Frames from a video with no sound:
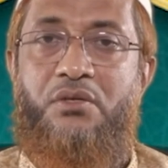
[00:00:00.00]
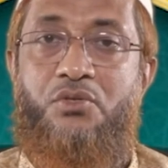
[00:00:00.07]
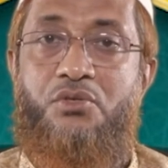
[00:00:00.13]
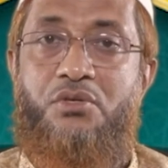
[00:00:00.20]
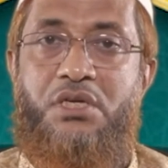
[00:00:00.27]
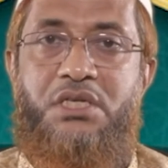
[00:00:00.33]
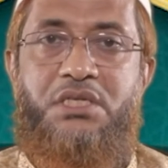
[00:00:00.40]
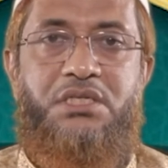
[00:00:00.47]

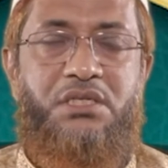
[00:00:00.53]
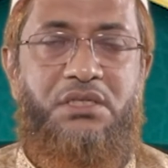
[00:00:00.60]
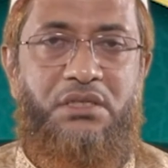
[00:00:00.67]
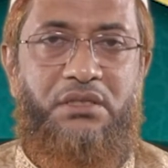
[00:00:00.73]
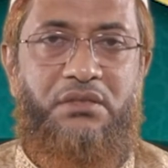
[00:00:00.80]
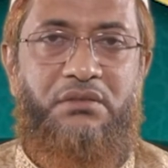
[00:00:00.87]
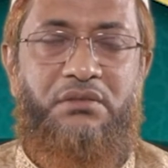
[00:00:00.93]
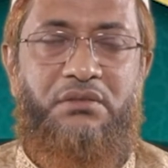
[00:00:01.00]
কোয়ালিটি
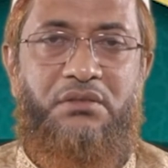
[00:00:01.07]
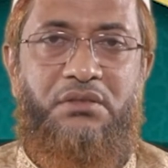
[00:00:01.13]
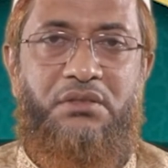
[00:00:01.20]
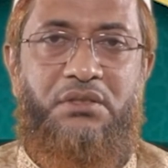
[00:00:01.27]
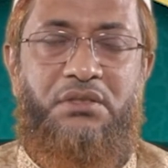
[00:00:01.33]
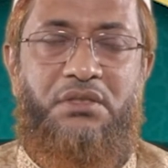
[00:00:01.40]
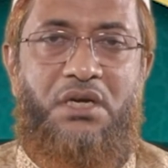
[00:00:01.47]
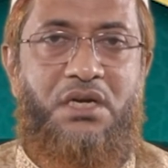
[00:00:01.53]
নিয়ে
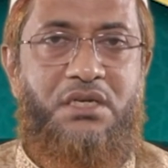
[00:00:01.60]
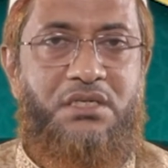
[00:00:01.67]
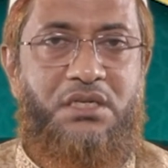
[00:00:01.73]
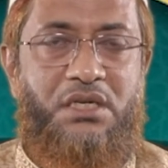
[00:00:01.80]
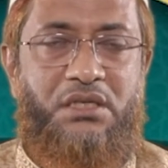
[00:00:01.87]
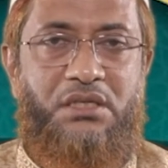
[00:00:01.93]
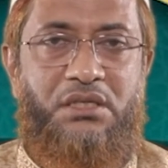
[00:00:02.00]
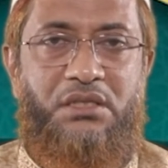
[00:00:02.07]
আট
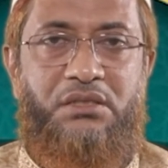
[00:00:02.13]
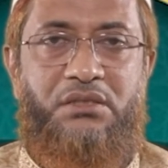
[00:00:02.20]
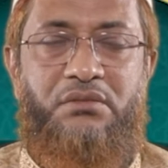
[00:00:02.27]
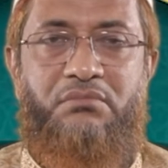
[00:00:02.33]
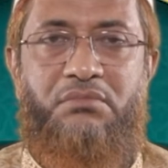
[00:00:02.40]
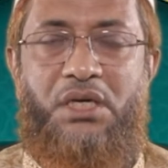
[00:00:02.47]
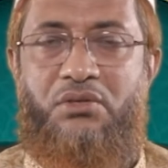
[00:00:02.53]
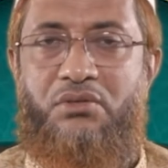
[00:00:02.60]
রাকাত
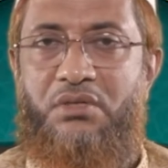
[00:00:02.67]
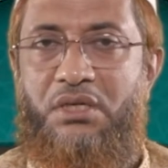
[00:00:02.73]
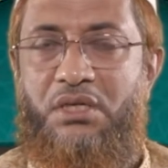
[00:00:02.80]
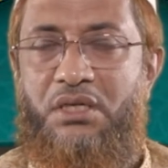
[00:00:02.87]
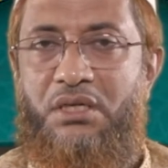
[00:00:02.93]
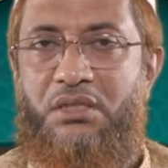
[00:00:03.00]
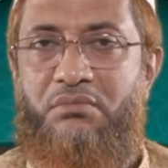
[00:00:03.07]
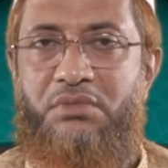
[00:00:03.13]
বারো
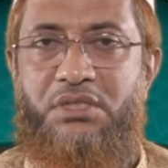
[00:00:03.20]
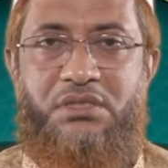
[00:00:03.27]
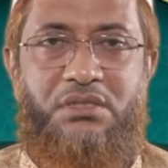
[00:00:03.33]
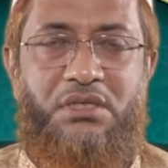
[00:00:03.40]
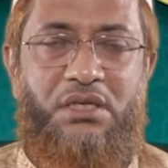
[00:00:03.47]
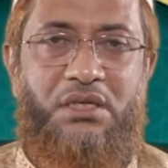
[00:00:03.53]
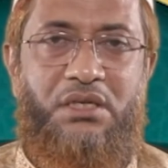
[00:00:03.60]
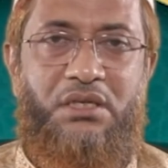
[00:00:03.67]
রাকাত বিশ
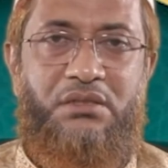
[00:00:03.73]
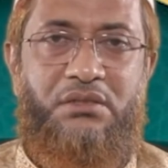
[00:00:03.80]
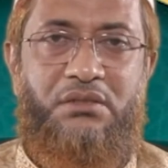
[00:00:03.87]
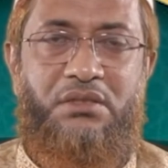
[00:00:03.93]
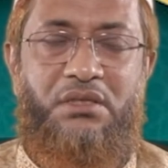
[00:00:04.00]
রাকাত